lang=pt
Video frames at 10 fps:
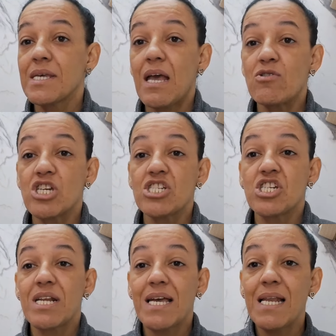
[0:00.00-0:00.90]
E aí eu já
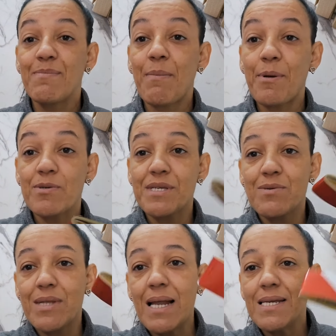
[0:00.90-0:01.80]
tiro aquele
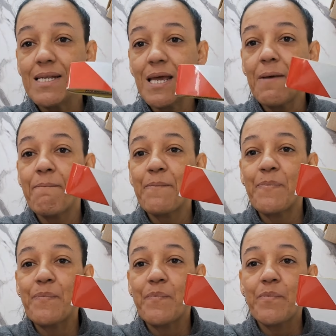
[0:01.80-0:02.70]
papelzinho dali, né?
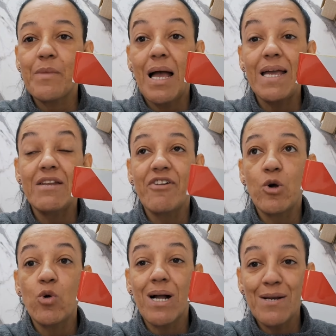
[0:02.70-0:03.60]
Aí ele vai
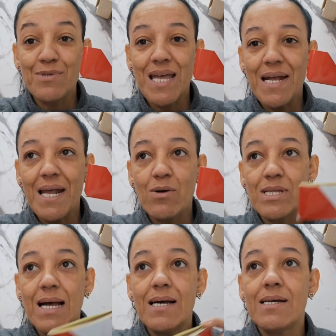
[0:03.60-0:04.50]
colocar no degrau,
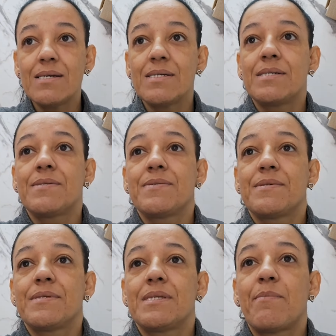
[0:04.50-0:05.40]
tá?
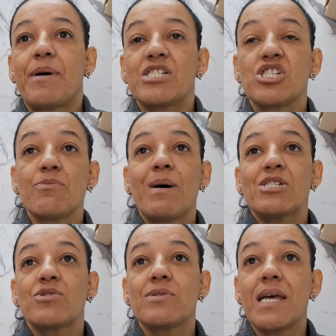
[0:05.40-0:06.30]
A parte de
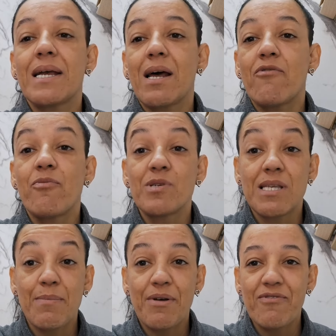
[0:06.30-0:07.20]
baixo do degrau. Vou
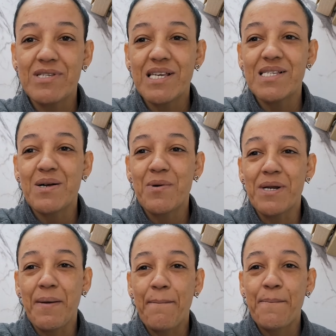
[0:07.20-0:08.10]
mostrar pra vocês agora.